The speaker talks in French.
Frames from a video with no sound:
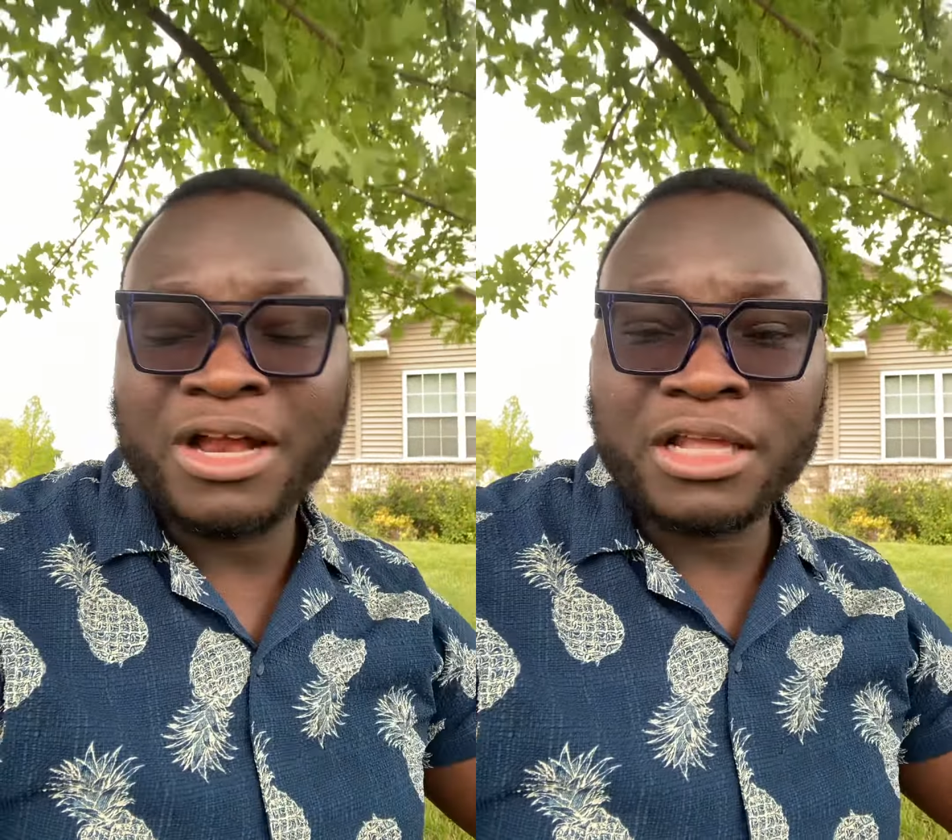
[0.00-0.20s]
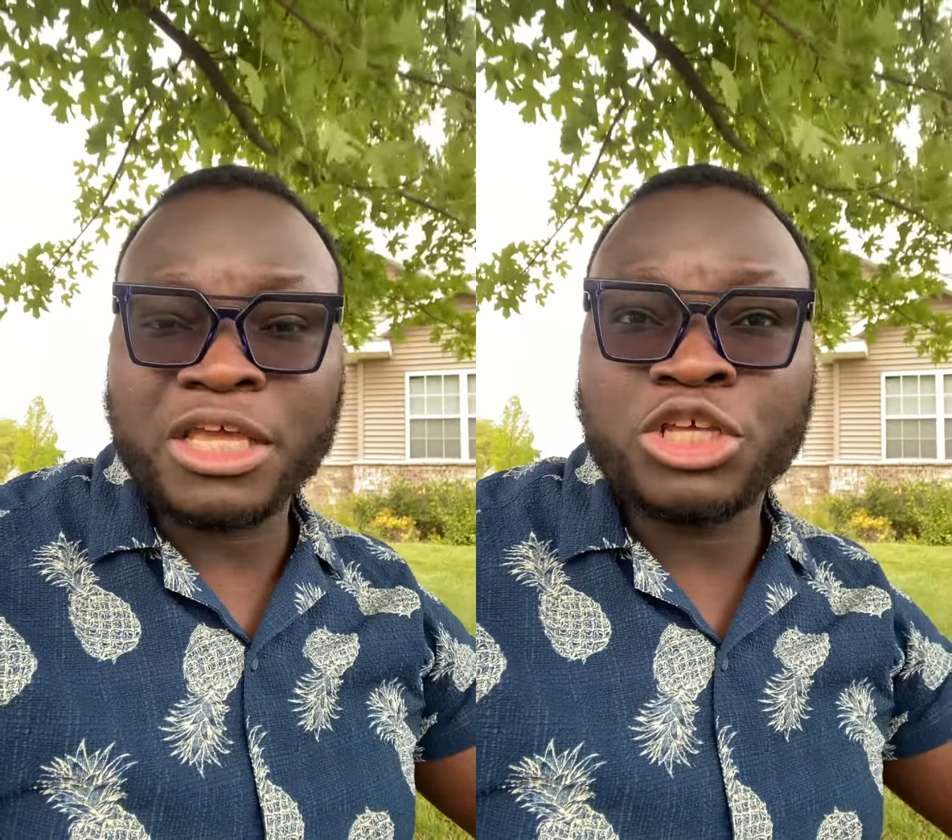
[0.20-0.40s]

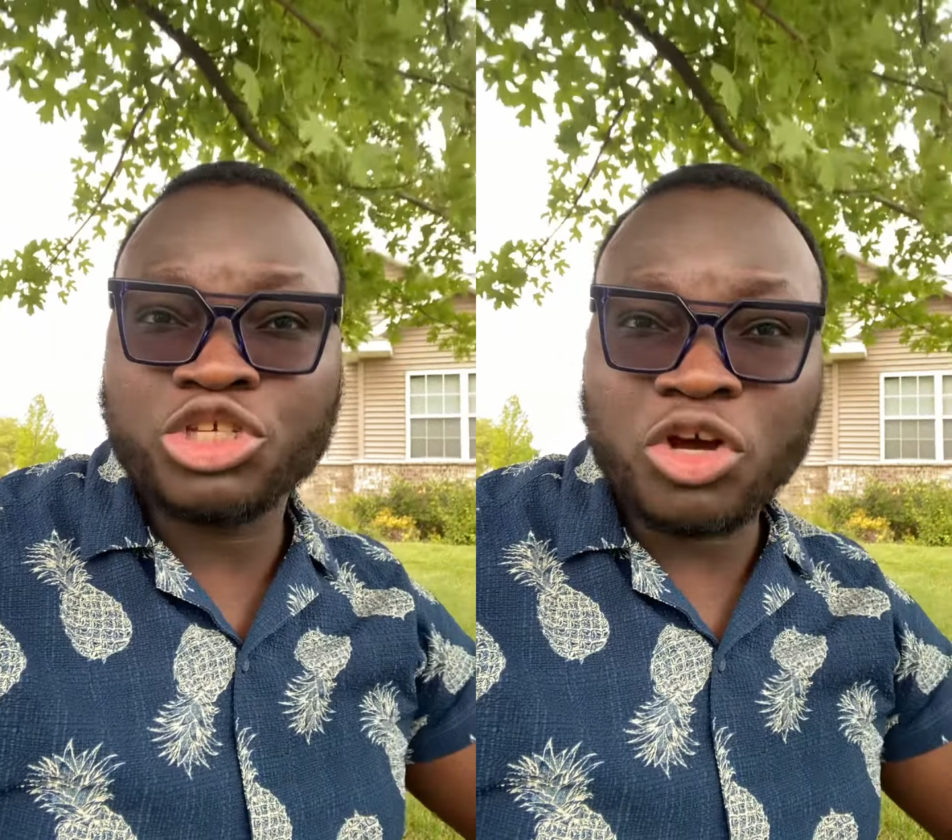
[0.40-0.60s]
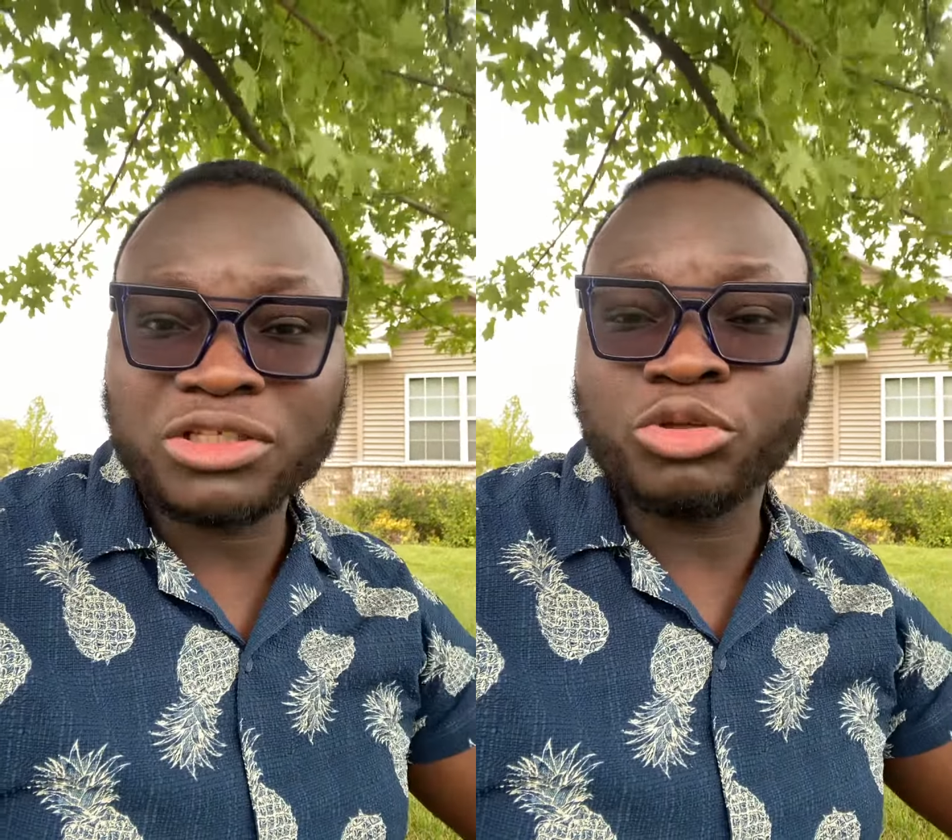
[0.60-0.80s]
qui
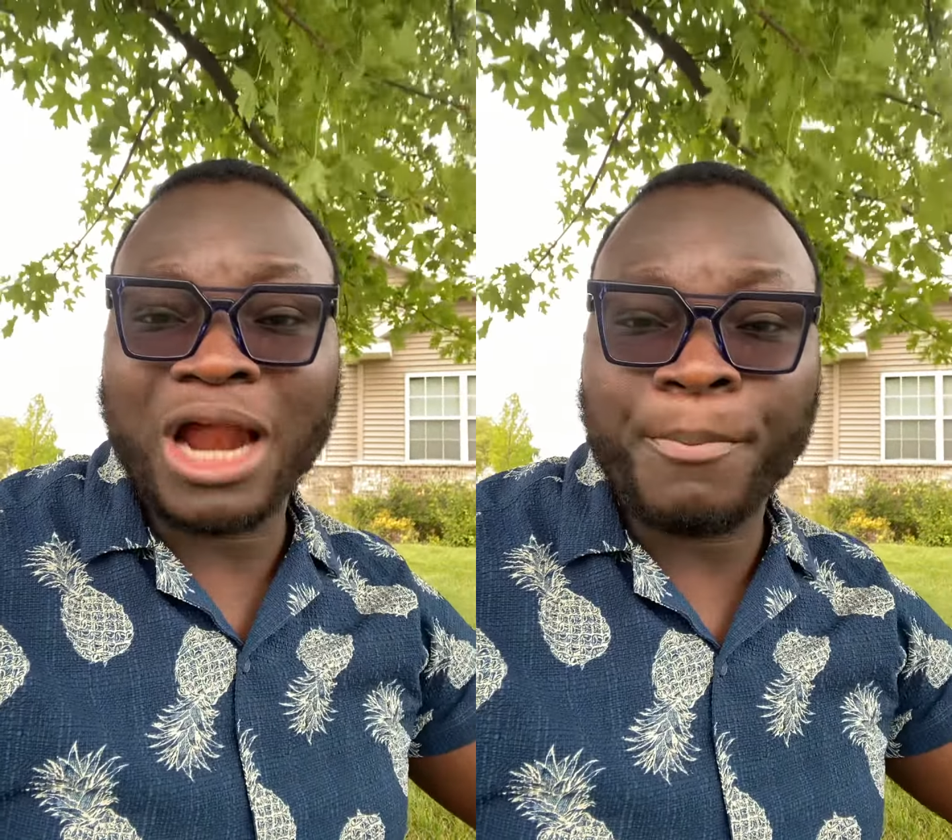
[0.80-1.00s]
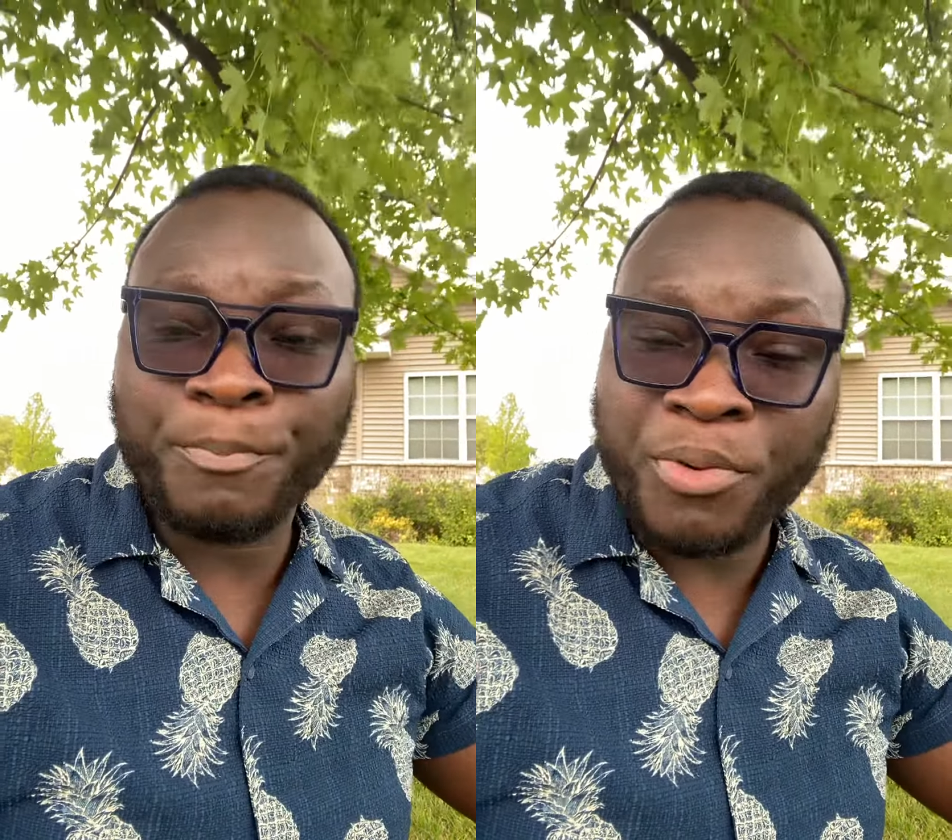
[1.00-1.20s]
sortent de la,
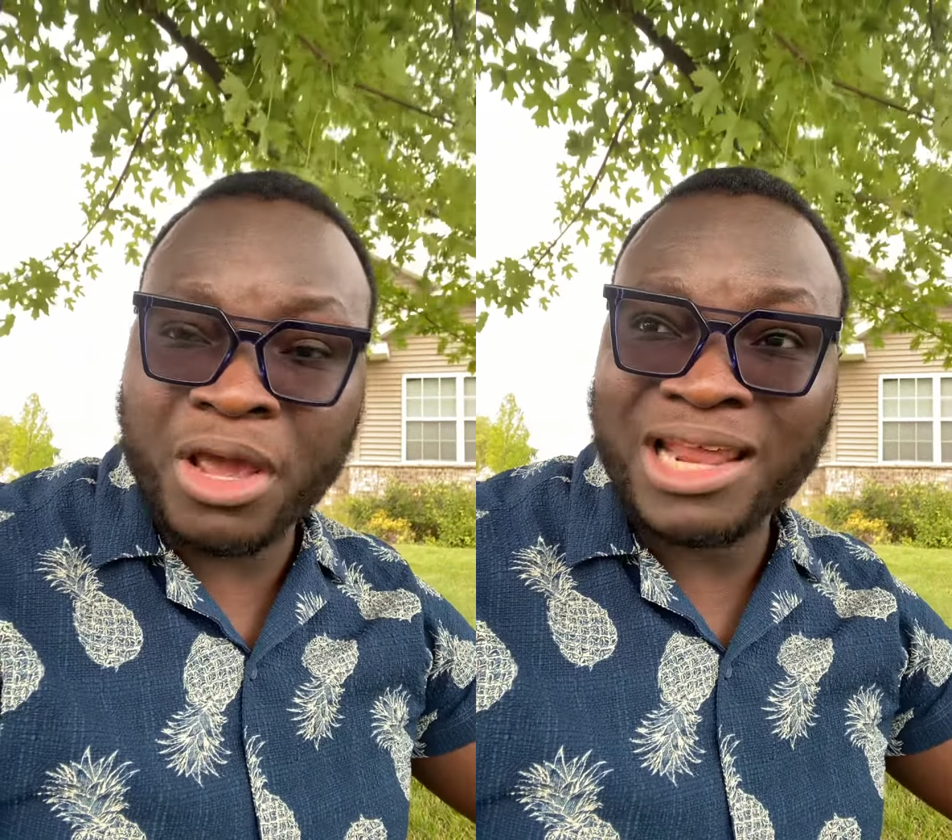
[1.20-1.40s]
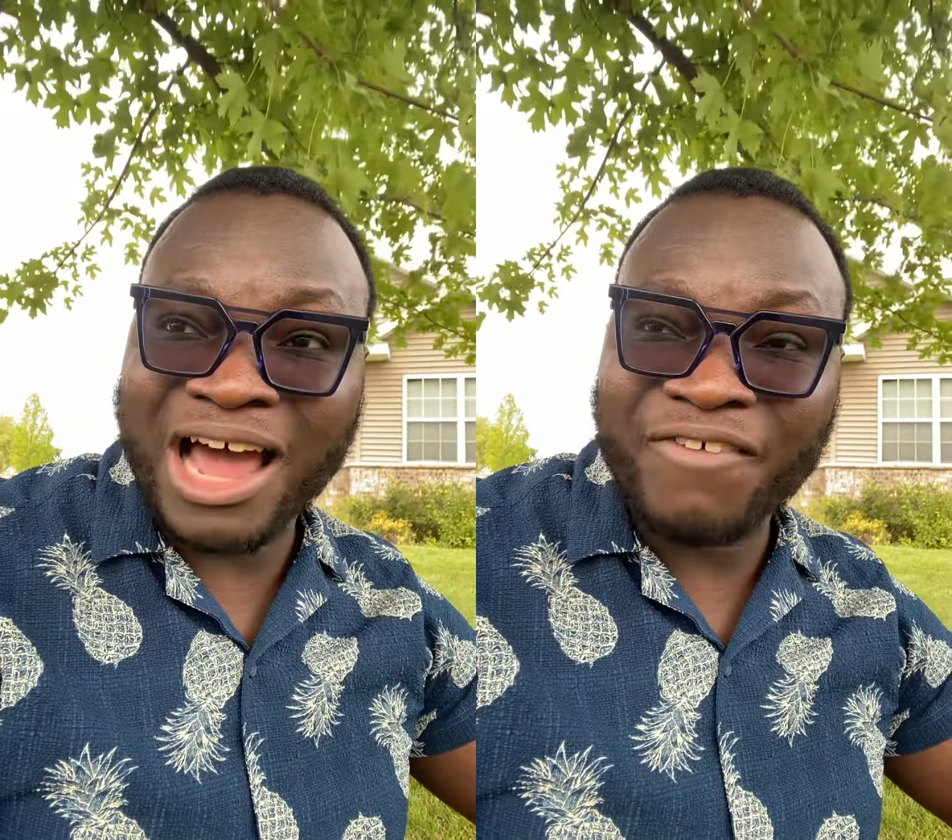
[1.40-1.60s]

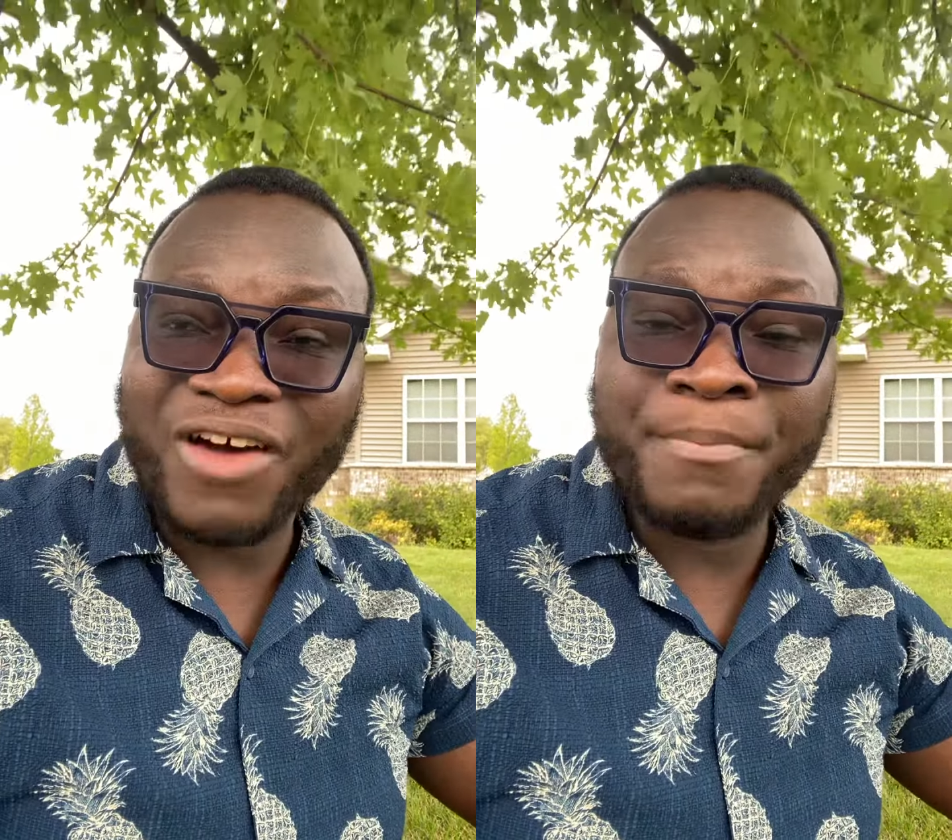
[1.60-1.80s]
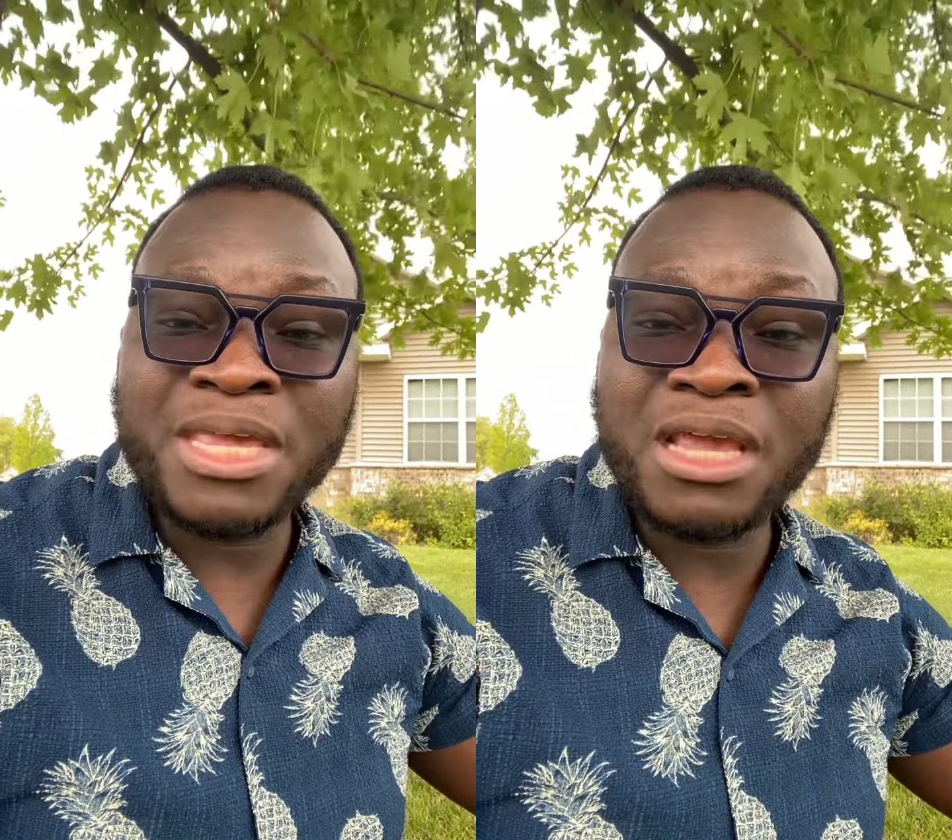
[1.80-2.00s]
euh, la
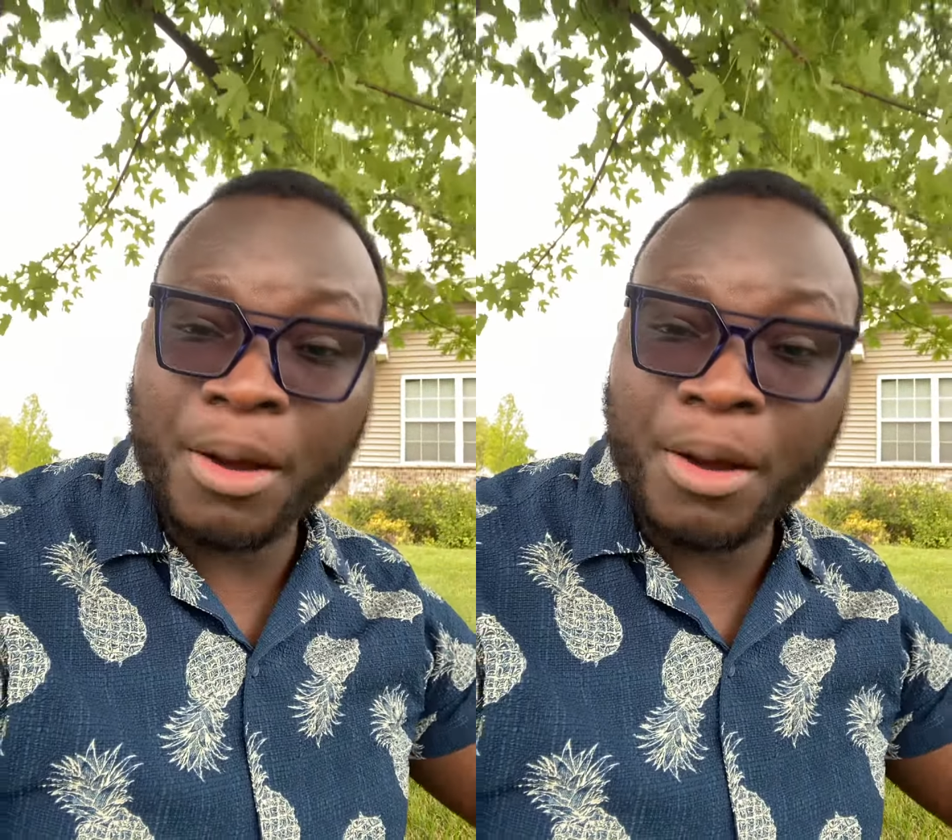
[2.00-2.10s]
famille